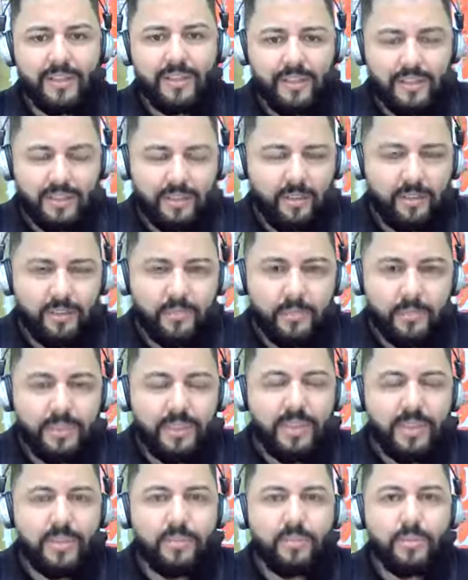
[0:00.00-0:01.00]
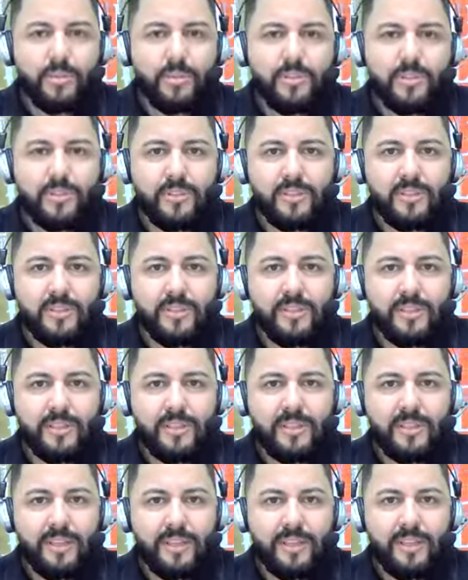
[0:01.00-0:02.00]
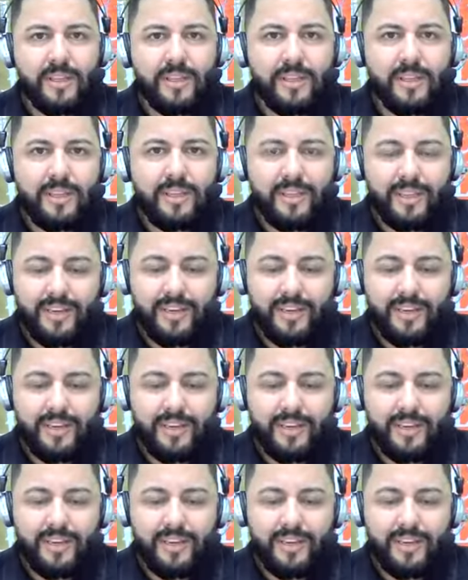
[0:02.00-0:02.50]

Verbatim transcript: e que nós poderemos é,